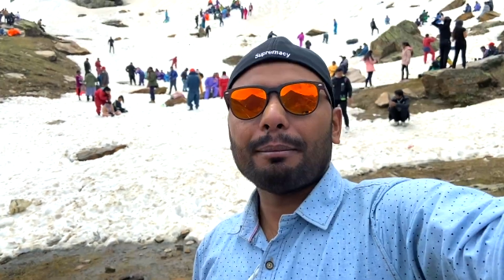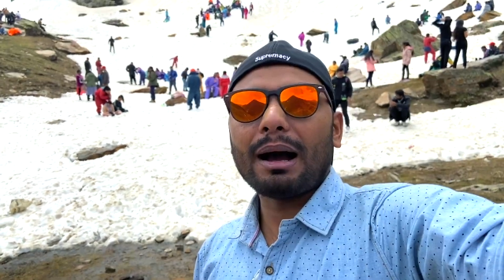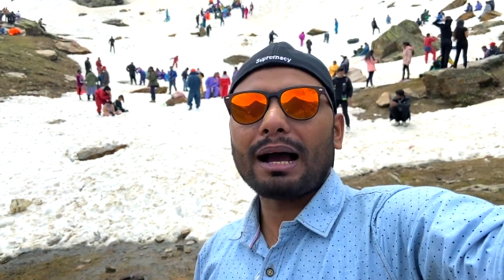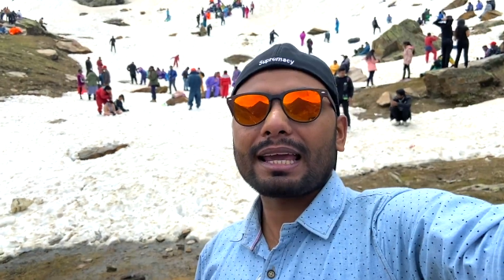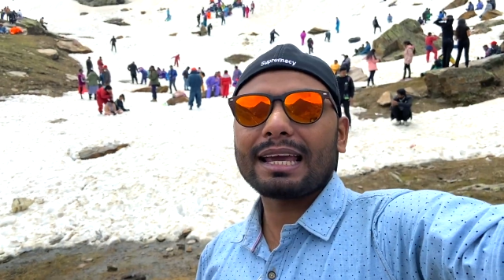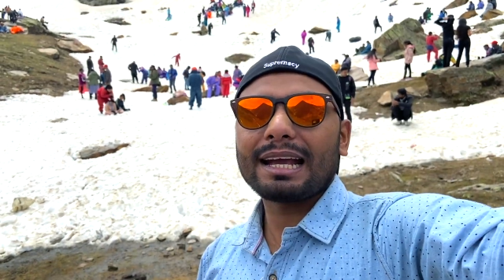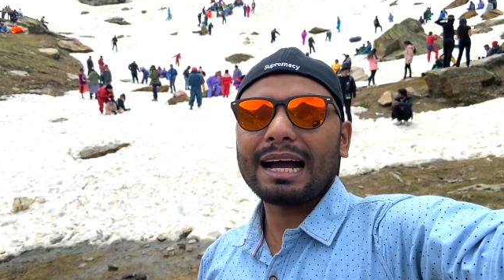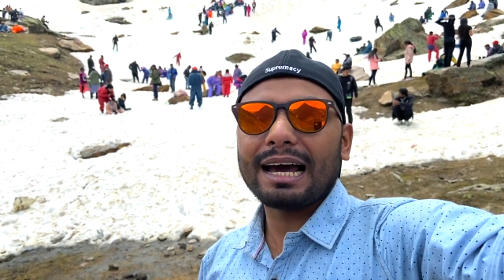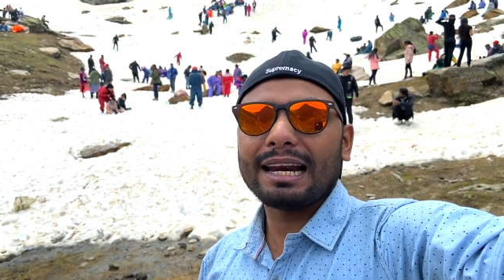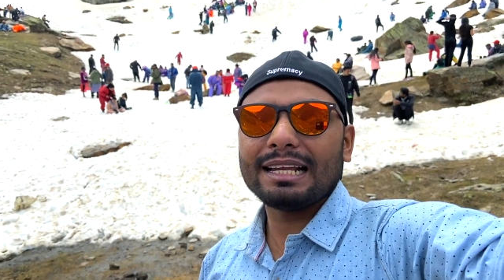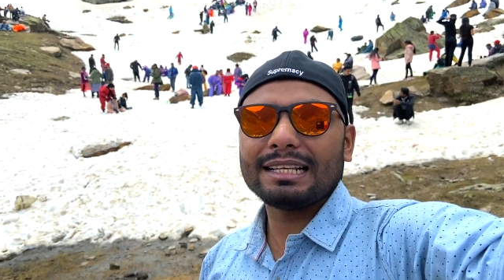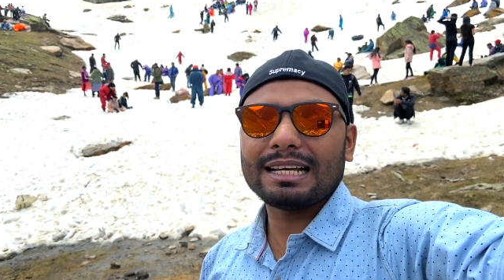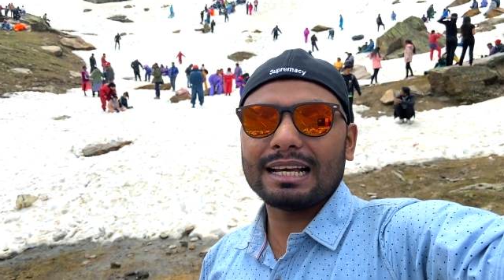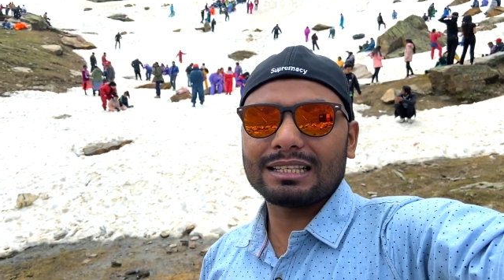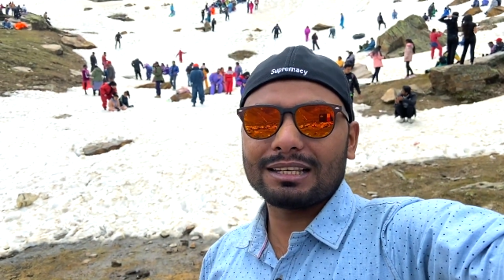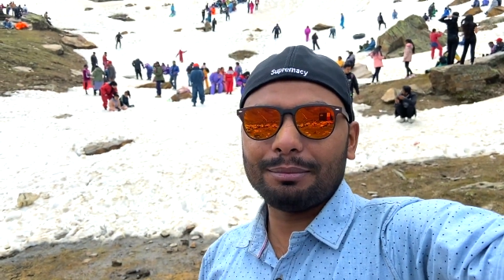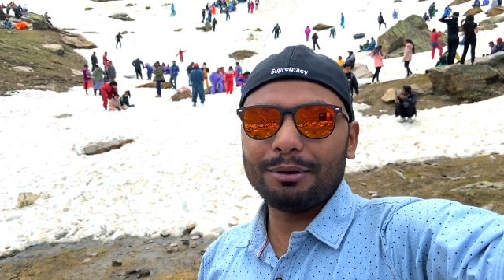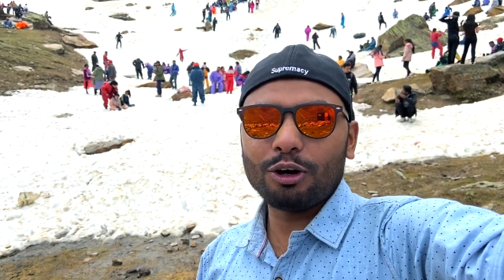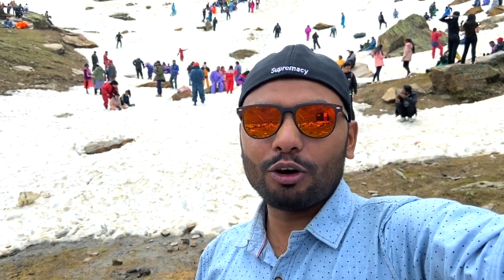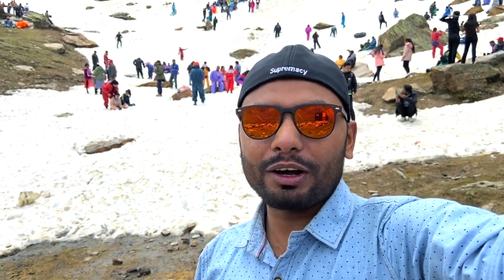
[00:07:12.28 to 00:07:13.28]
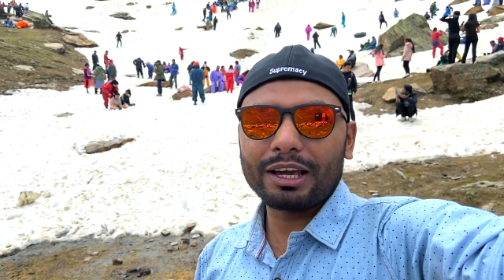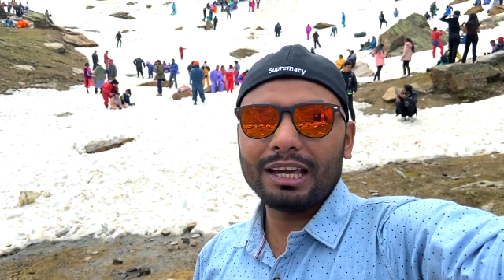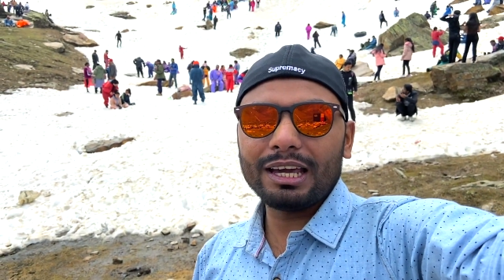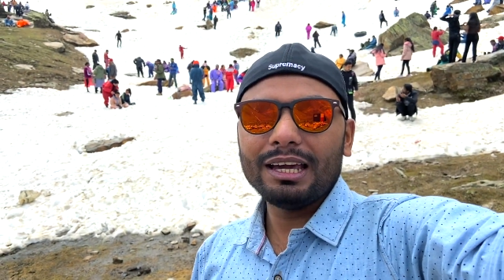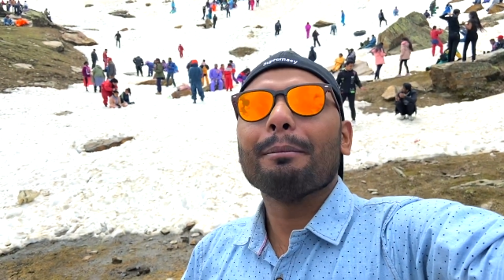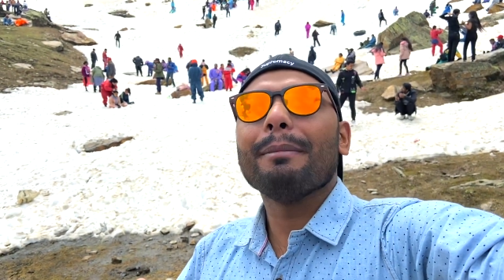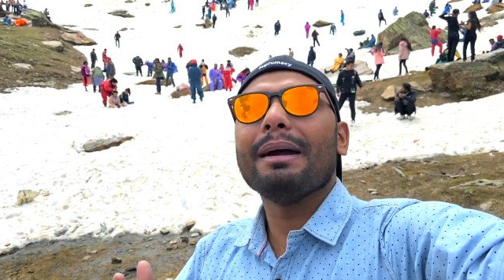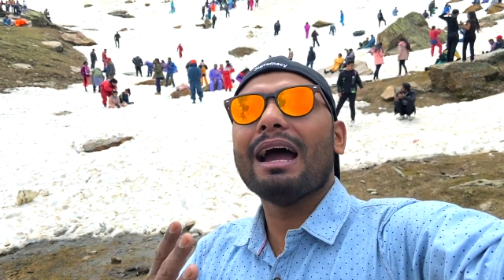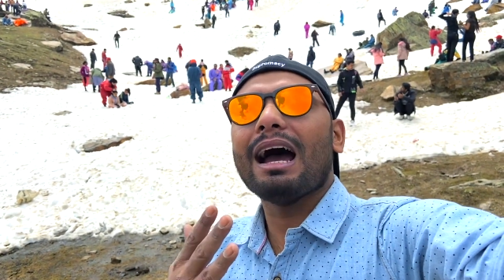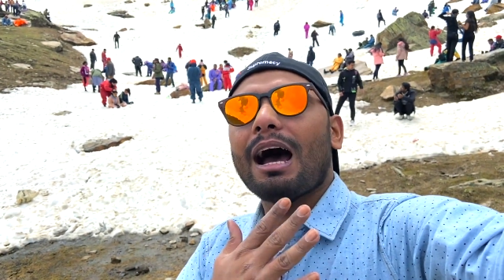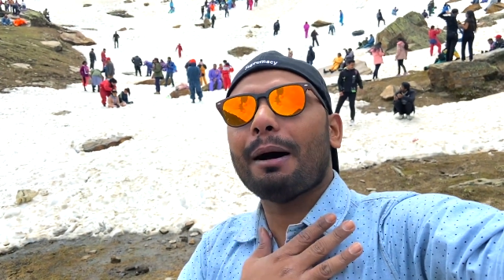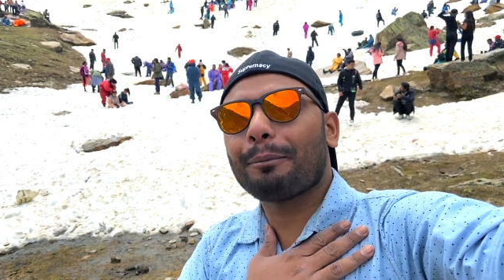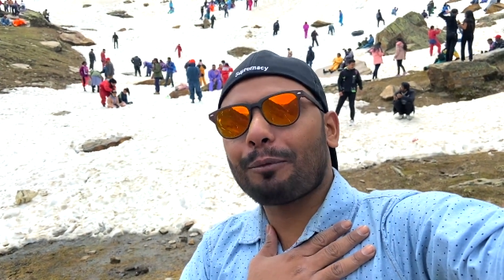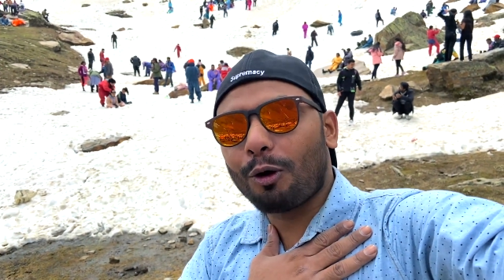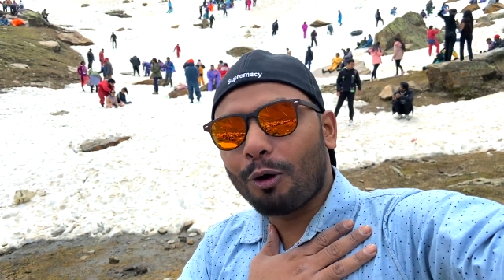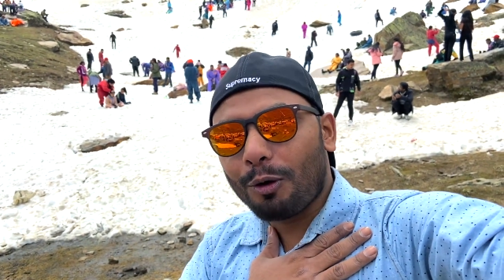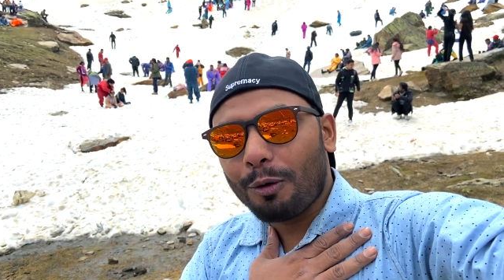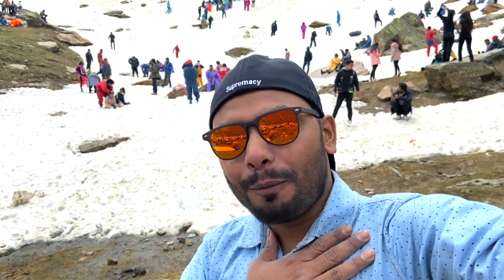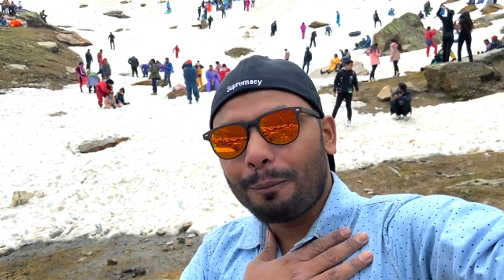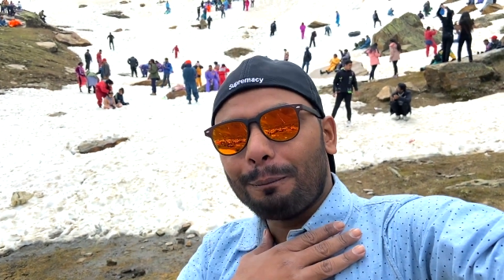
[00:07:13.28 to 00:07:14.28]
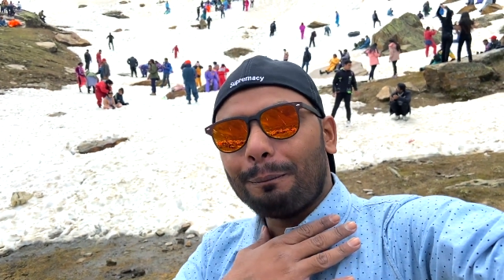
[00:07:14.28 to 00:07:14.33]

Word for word: बाकी कहानी जैसी भी होगी मैं आपको